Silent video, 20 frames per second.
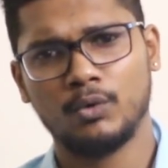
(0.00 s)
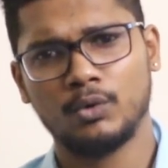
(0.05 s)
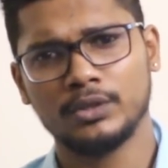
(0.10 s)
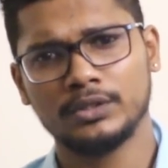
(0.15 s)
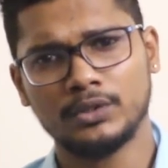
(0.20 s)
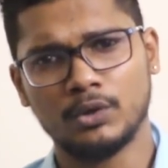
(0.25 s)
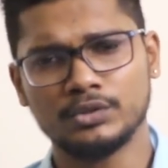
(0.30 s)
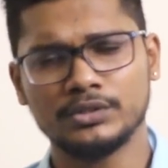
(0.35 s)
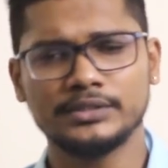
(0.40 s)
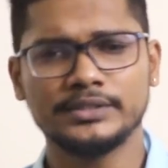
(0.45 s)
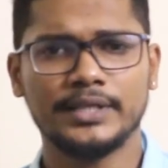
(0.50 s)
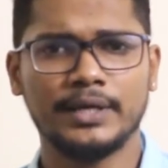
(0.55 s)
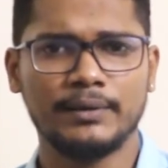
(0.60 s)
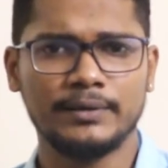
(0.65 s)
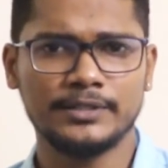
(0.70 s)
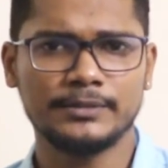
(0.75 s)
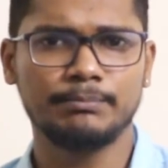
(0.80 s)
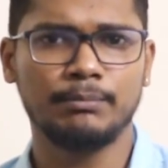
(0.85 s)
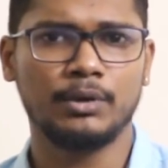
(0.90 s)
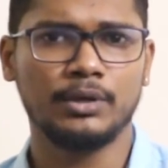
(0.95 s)
ஒரு தௌசண்ட்
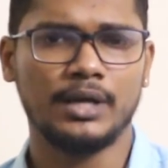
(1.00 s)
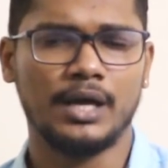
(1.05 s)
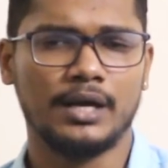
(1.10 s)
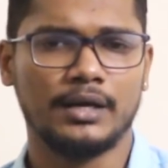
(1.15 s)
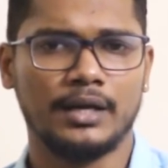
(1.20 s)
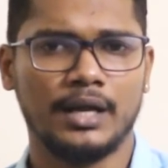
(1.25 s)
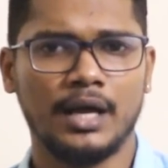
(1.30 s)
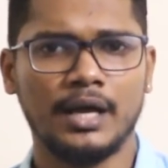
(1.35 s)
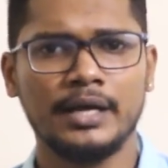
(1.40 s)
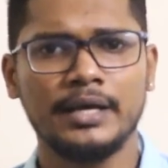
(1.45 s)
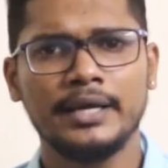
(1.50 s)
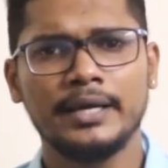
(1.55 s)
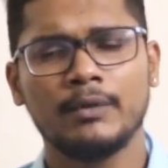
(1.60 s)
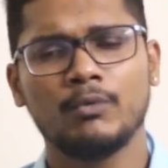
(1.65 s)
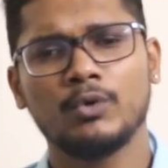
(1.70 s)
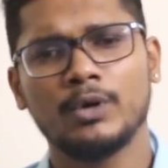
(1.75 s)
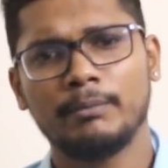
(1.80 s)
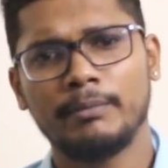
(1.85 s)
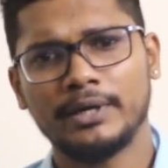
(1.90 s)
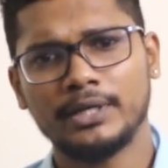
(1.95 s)
கேலரிஸ் போன் ஆகுனா
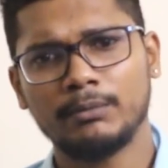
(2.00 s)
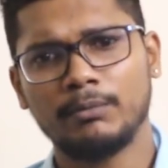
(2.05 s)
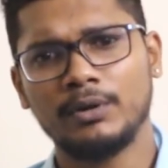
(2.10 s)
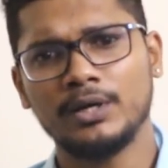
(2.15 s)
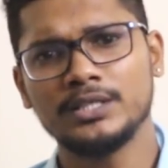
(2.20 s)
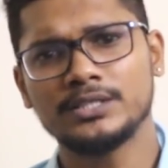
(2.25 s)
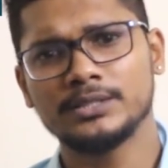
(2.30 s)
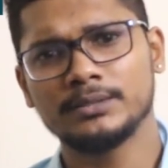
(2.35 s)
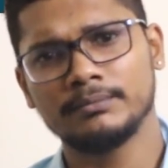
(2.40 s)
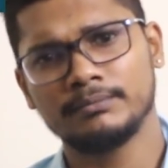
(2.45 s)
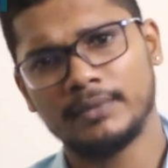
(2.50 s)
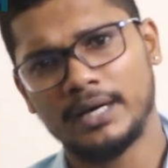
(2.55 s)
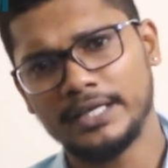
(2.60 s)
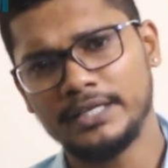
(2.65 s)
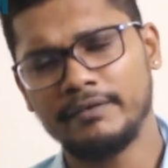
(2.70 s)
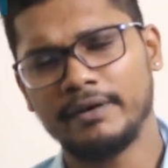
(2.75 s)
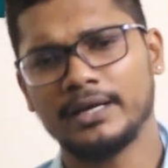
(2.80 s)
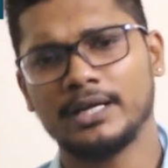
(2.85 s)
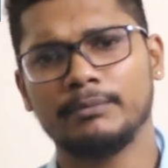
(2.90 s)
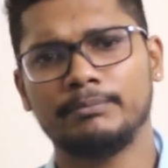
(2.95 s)
உங்கள் மெட்டபாலிசம்
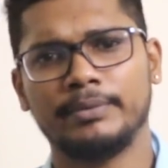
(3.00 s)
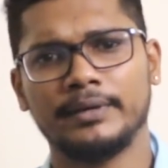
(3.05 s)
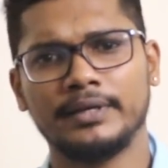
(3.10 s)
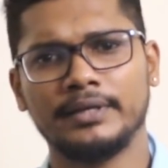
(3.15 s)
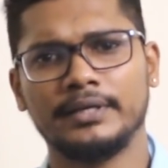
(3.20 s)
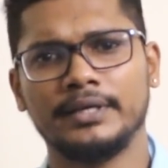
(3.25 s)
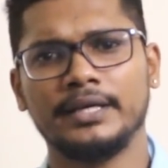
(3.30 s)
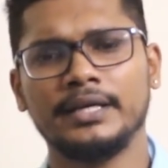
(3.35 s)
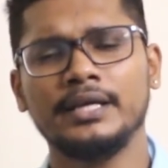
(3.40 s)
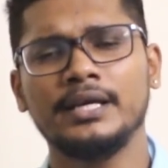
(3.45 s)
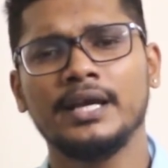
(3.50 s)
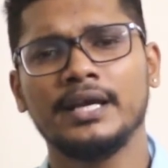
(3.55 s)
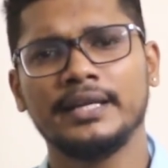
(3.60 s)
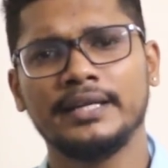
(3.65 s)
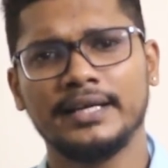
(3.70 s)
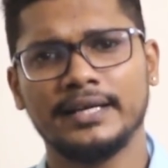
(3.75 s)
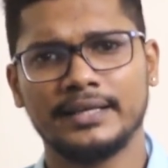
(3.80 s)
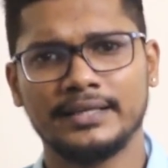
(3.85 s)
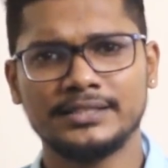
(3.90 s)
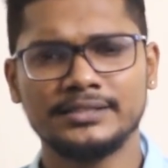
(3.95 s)
அடி வாங்கின பிறகு
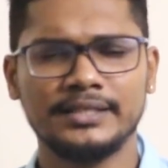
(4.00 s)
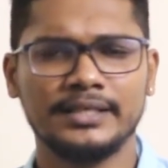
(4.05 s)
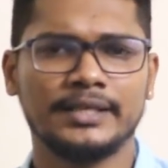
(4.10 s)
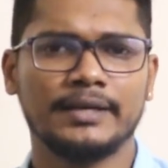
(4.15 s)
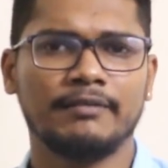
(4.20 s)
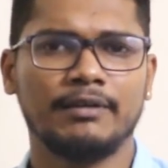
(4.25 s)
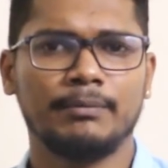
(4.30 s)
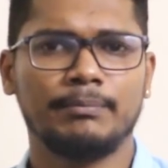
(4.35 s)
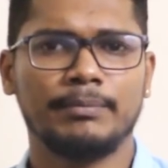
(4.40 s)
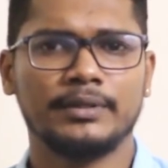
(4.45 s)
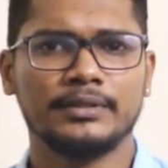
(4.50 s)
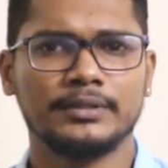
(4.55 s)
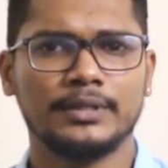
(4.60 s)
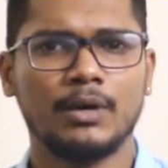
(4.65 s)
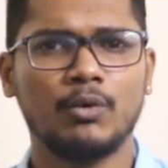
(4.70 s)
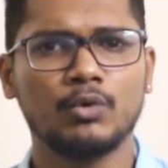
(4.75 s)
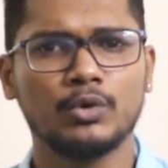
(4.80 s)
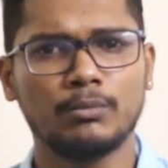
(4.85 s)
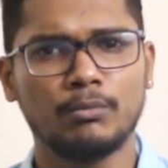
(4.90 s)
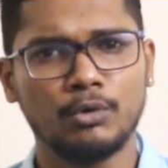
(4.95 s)
நீங்கள் ரெஸ்ட் இன்டர்வலில்
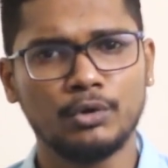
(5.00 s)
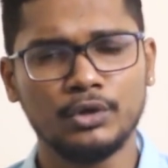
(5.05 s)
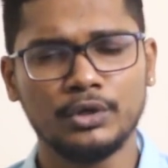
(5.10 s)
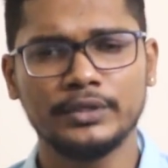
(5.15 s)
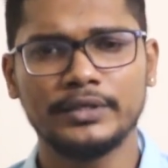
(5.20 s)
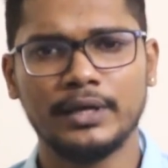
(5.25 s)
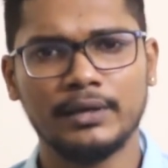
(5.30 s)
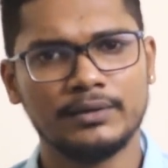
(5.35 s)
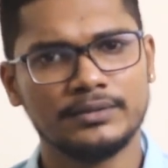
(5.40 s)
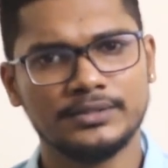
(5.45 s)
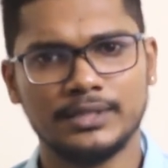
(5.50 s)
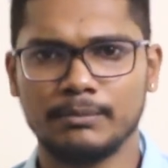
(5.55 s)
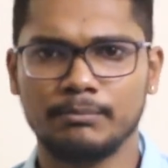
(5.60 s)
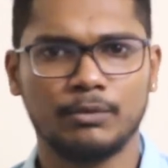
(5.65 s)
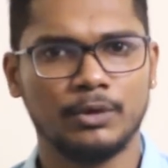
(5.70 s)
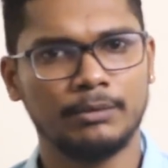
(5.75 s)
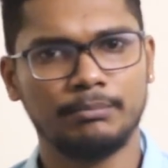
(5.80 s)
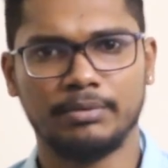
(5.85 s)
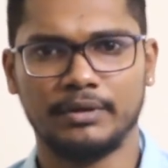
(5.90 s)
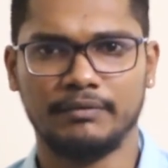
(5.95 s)
பார்த்தீங்கன்னா ஒரு முந்நூறு கேலரிஸ் தான்
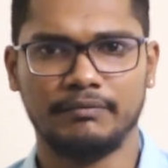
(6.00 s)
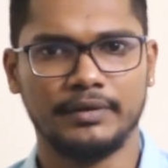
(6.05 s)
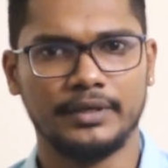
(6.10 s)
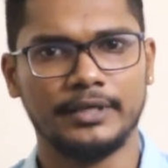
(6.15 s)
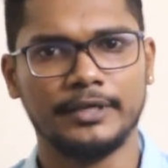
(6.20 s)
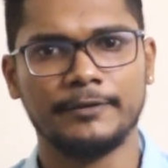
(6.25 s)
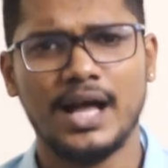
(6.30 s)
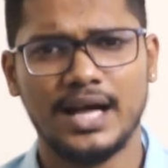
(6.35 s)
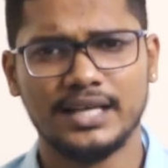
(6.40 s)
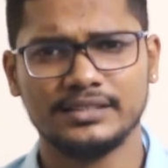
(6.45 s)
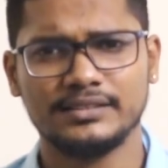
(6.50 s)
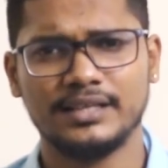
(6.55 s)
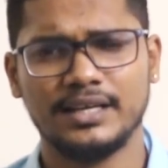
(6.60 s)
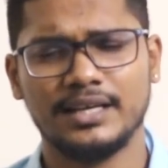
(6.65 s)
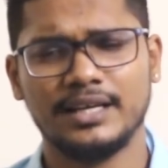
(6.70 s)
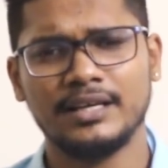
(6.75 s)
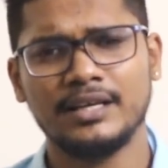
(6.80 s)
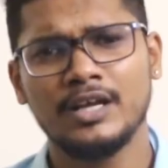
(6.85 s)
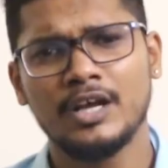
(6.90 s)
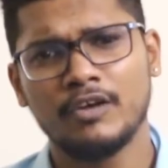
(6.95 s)
போன் பண்ணுவீங்க
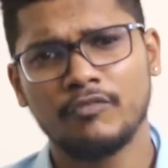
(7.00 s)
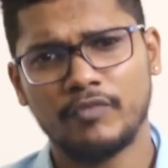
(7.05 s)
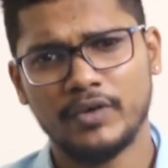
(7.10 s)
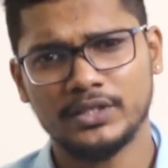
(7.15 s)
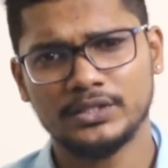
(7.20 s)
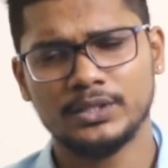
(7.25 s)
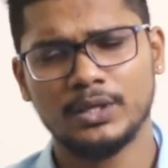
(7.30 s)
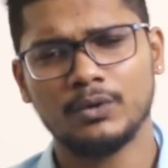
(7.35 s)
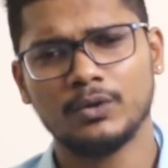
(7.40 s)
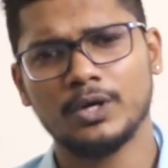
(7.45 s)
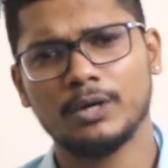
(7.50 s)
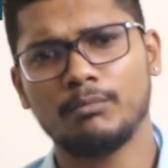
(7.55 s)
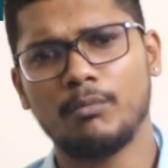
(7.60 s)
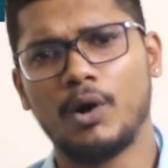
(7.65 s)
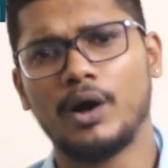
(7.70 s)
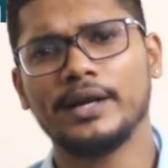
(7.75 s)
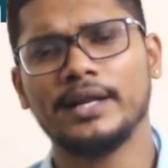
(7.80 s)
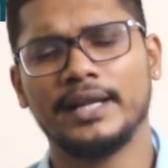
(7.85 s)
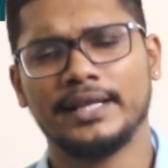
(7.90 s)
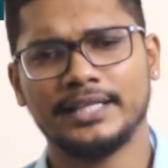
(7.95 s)
அதனால் ஃபர்தராக உங்கள்
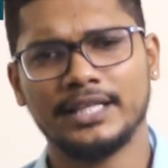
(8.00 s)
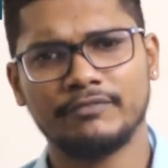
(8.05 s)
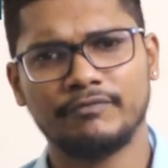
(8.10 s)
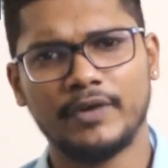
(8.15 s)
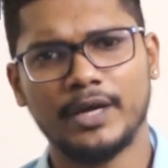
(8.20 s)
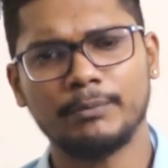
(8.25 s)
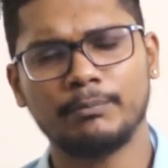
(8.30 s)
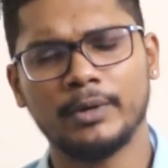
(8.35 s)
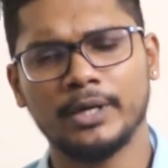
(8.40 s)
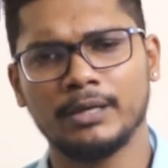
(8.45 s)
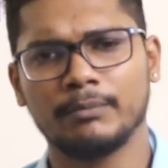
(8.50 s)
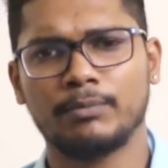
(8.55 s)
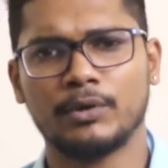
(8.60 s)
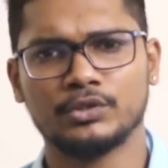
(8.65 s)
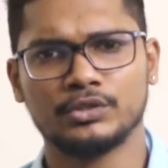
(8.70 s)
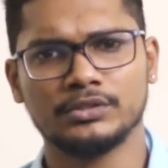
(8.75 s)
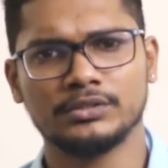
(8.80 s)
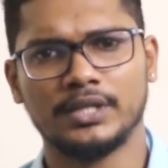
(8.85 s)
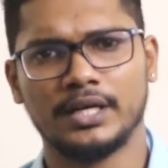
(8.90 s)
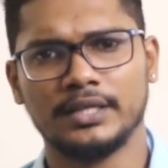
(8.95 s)
பாடி பாடியில் எந்த ஃபேட் பர்னிங்
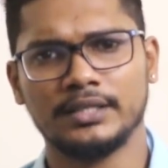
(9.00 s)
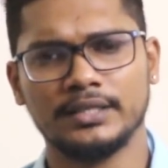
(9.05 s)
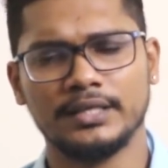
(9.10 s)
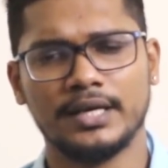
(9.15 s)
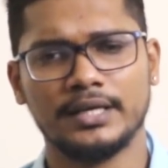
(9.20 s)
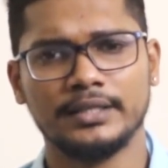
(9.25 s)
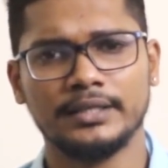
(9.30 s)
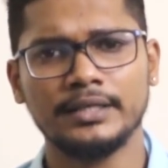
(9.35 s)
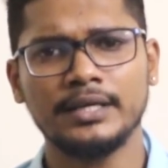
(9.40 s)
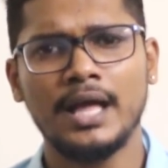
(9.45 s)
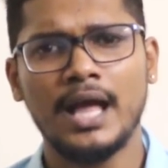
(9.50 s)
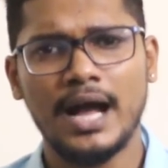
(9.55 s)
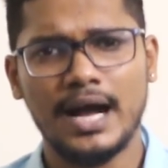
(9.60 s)
ப்ராசஸும் நடக்காது